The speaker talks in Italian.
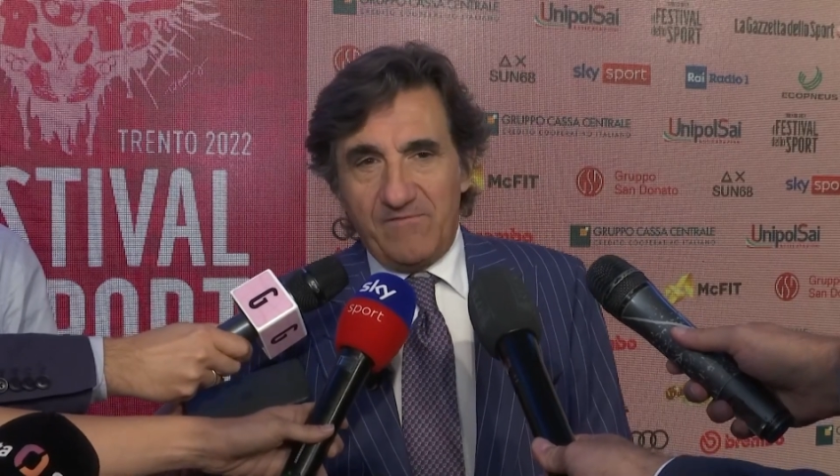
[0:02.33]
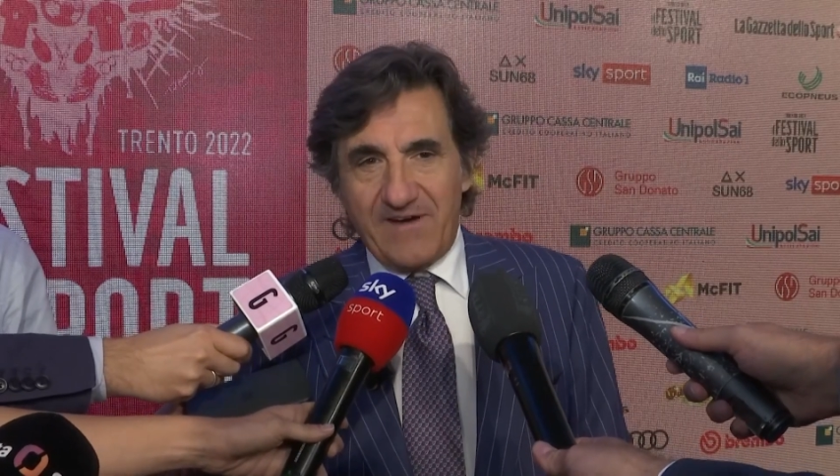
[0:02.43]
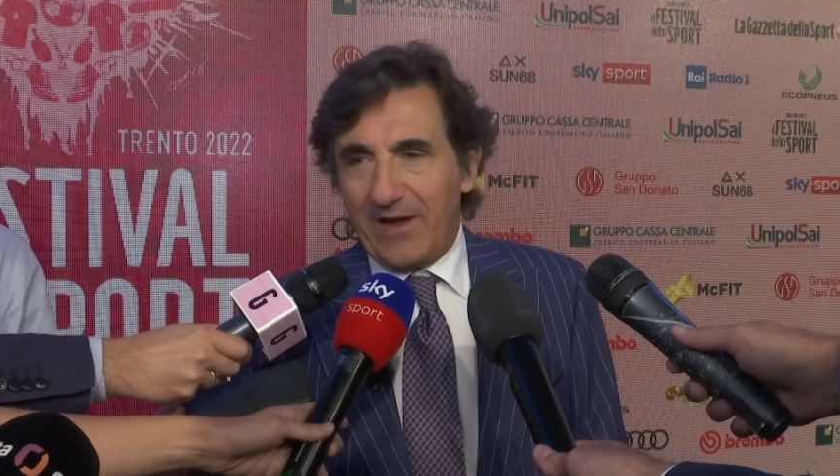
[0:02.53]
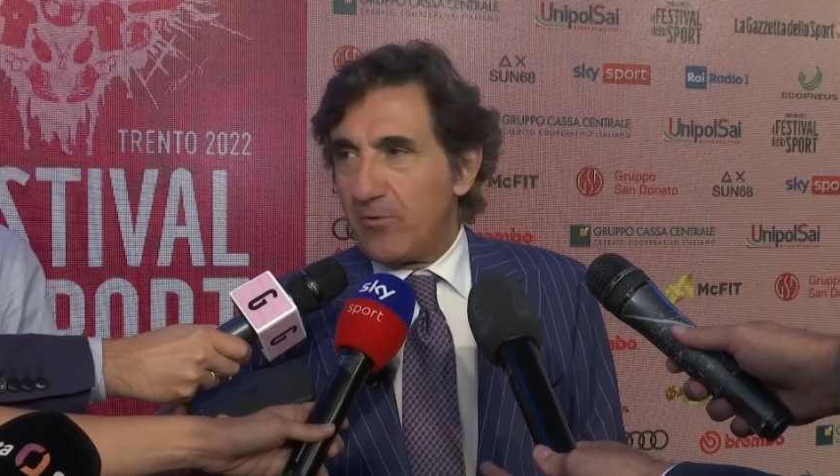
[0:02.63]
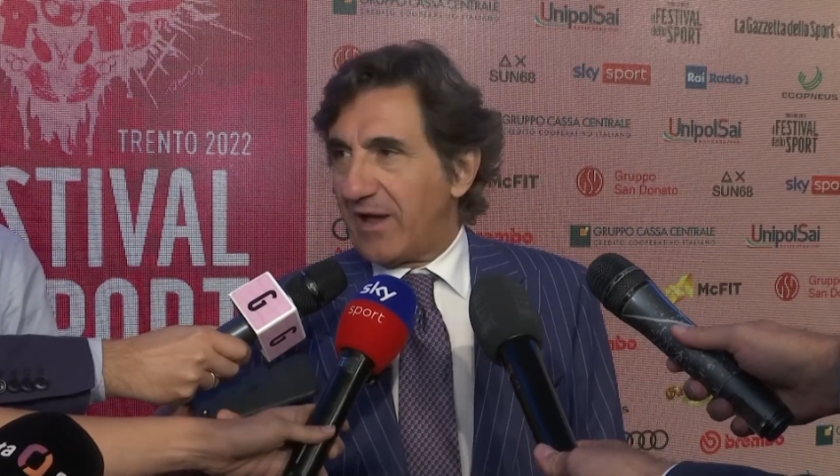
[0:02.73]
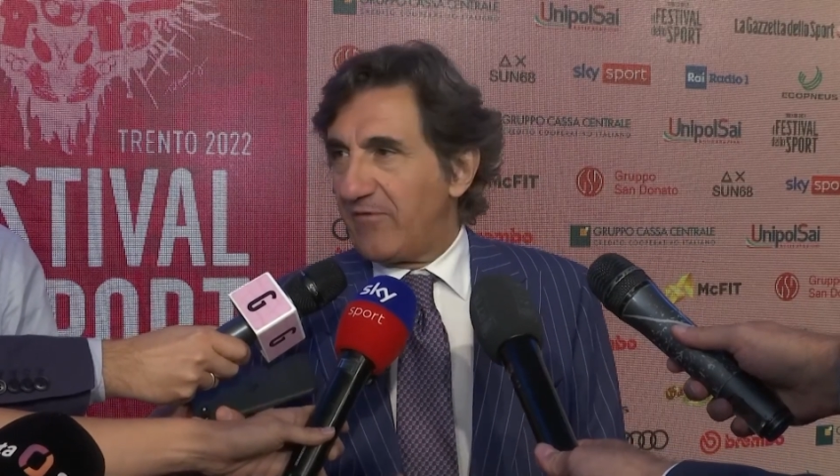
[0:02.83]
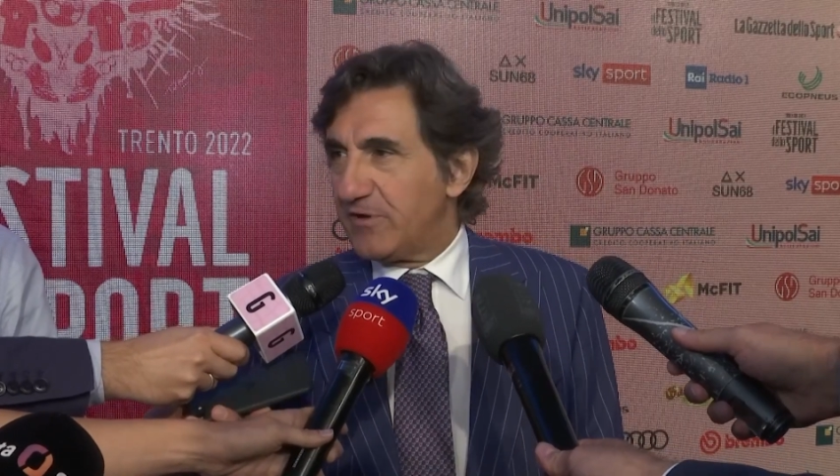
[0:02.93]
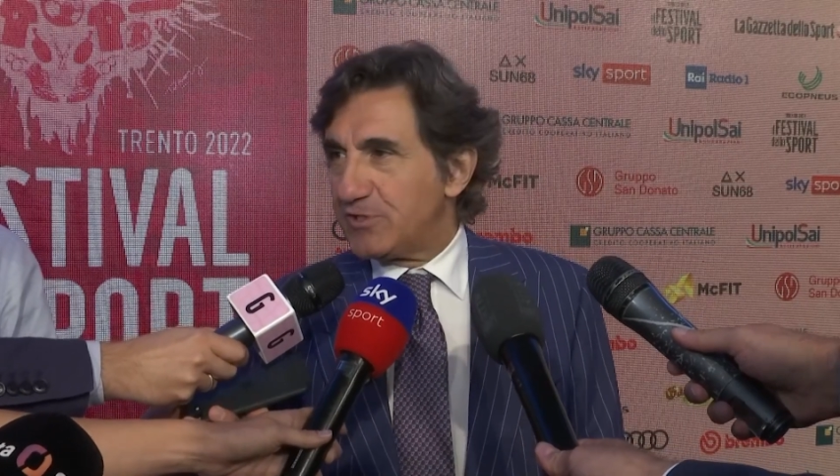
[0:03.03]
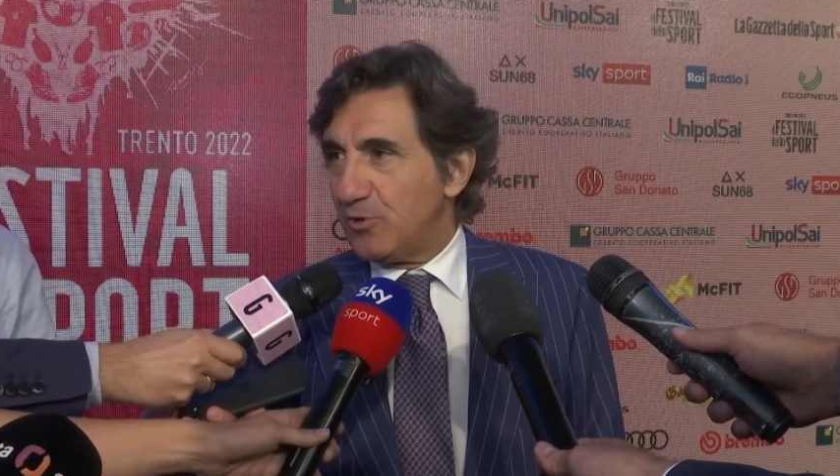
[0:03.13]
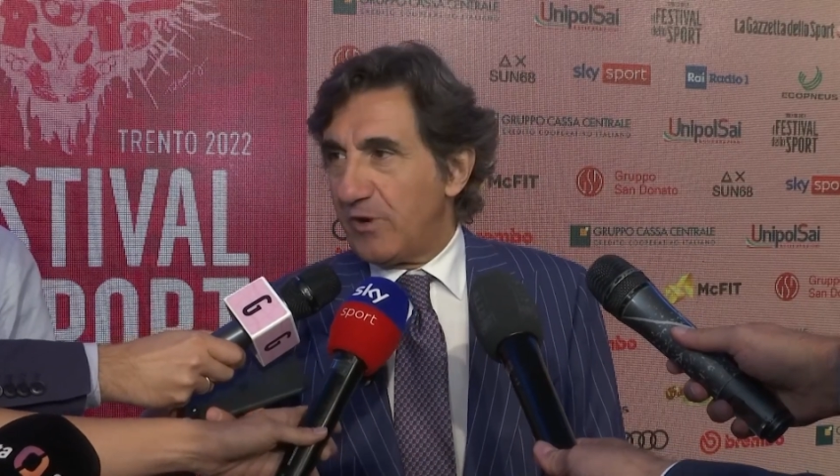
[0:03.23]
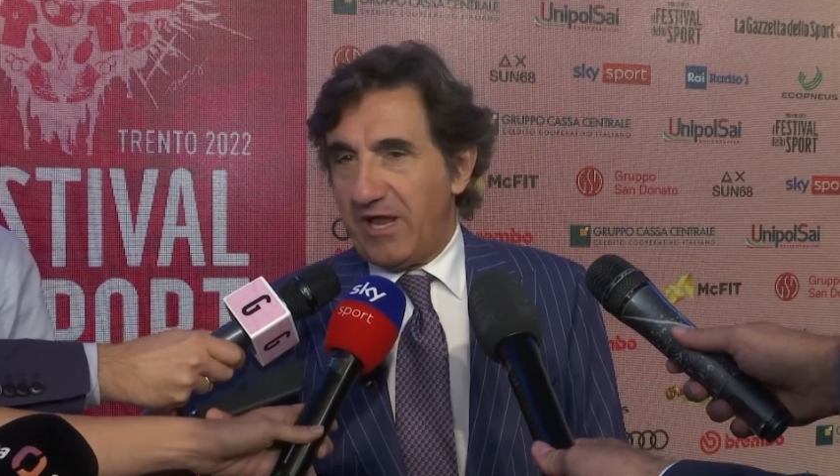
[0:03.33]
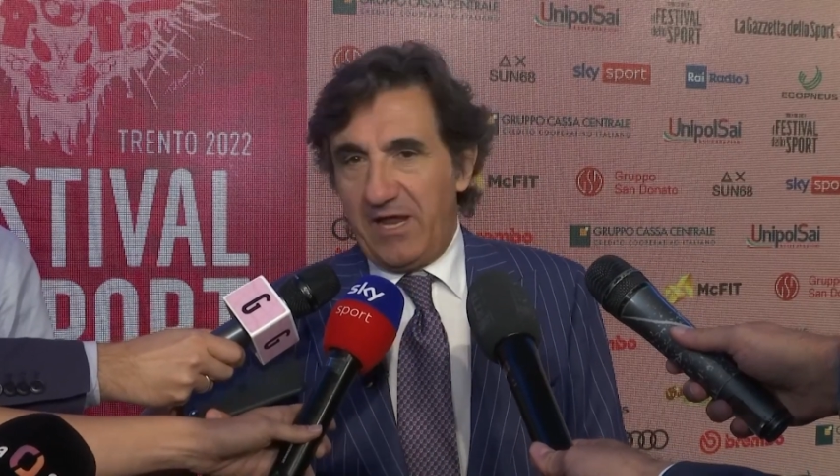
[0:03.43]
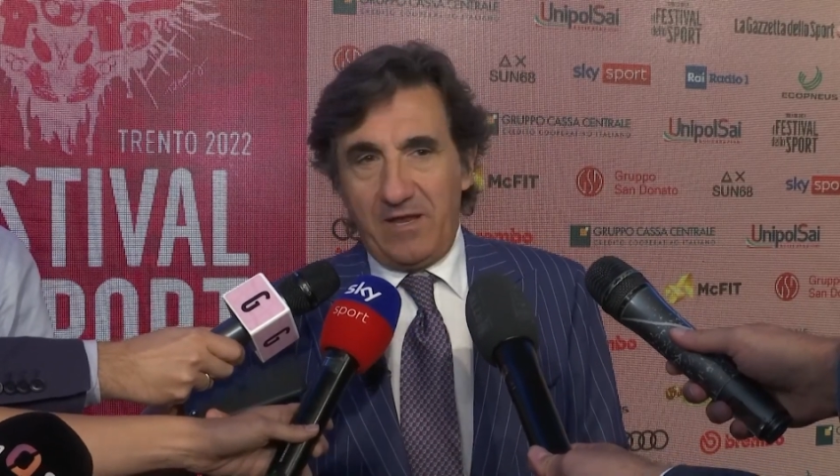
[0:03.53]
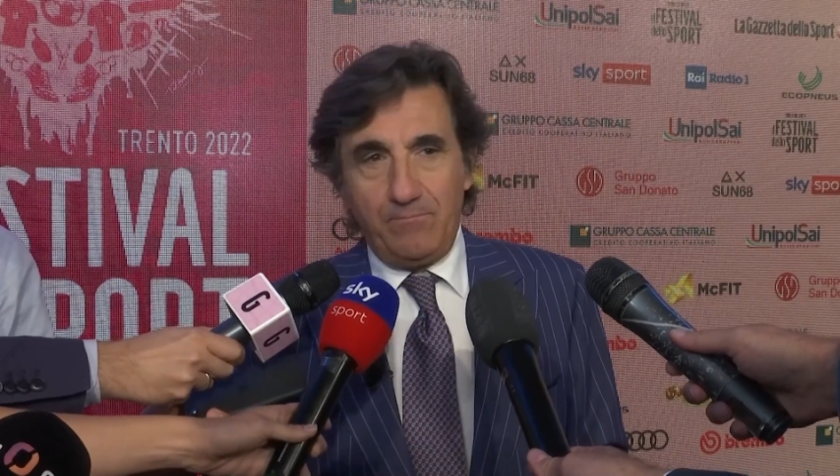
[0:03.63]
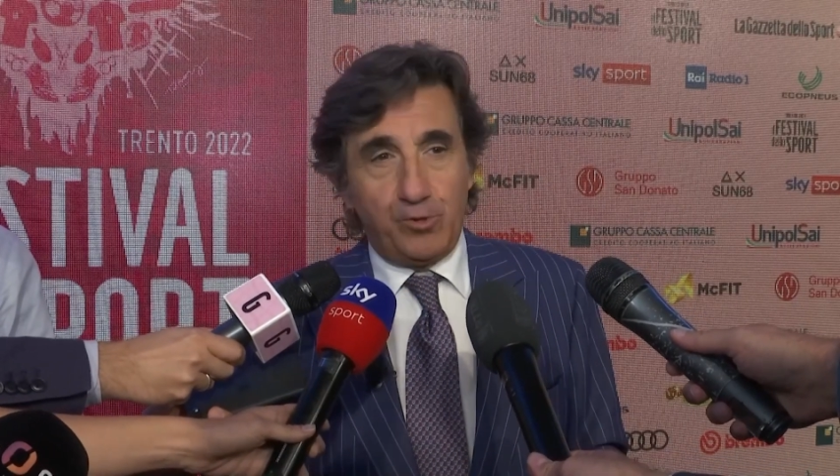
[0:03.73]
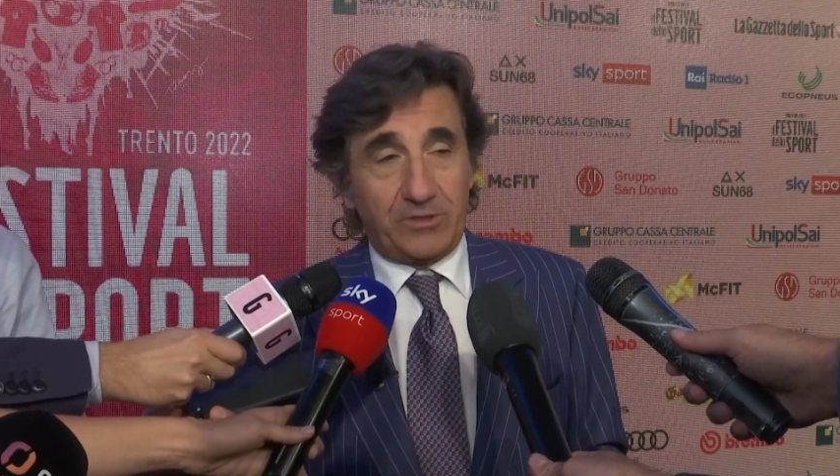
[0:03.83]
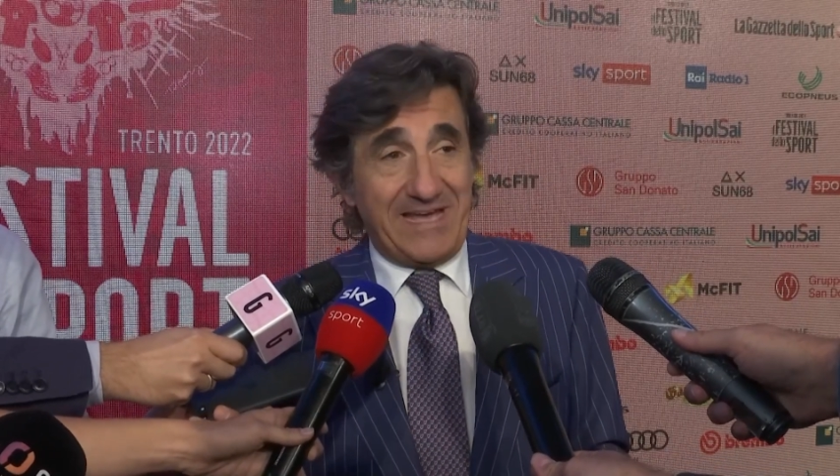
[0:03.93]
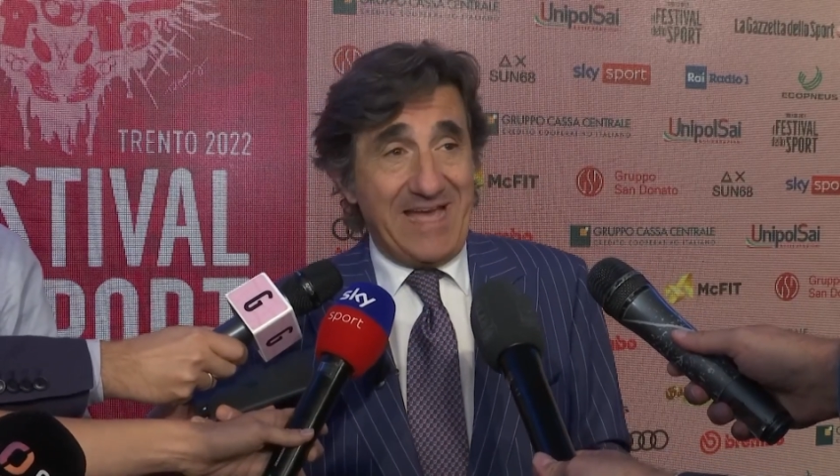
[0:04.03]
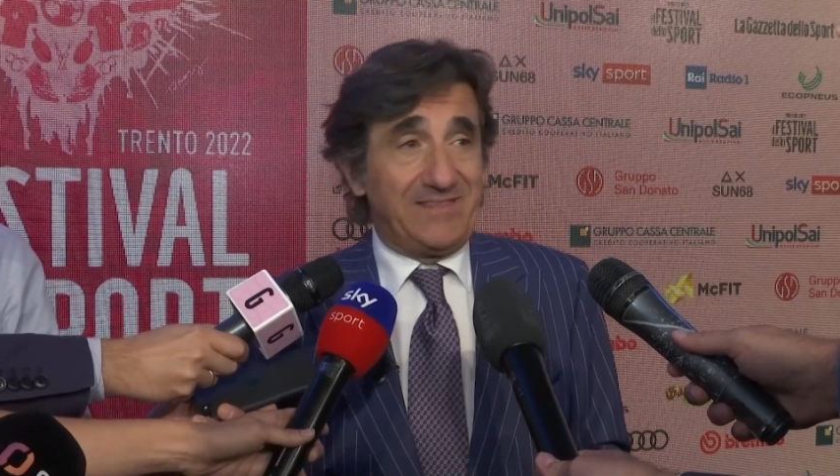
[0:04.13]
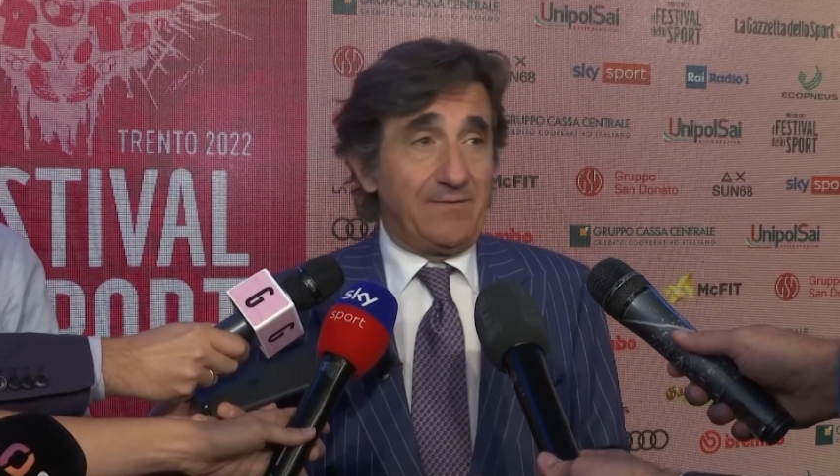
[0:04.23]
fare una riflessione
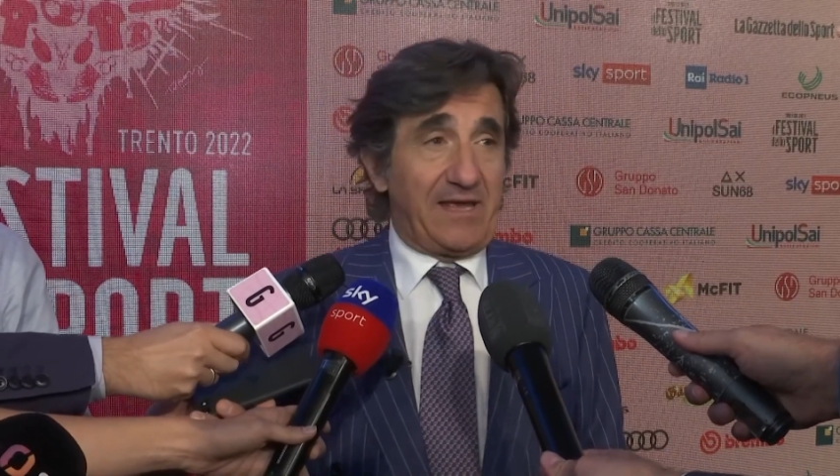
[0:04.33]
importante,